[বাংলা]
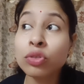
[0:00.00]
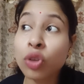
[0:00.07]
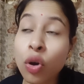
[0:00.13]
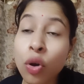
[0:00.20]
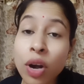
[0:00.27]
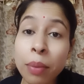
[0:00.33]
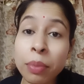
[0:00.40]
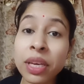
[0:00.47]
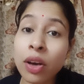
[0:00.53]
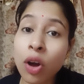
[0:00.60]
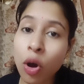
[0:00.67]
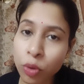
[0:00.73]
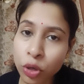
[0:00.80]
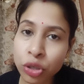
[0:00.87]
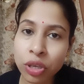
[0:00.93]
তখন আমি
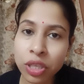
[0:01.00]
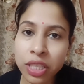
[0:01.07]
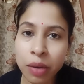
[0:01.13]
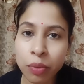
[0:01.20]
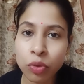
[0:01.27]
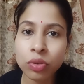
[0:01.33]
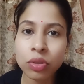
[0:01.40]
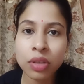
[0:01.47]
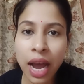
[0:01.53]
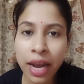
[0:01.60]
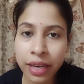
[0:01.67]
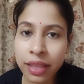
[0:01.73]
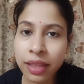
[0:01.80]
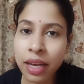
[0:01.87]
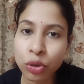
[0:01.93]
অবশ্যই যাব
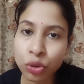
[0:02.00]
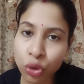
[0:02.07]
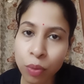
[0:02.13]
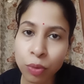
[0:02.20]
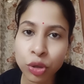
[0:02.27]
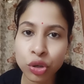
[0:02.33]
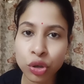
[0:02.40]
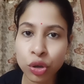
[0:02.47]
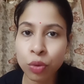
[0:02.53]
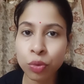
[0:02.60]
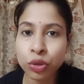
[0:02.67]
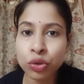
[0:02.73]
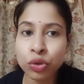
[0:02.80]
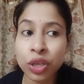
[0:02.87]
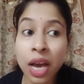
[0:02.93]
আইনের দ্বারস্থ অবশ্যই হব
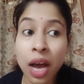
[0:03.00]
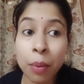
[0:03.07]
যদি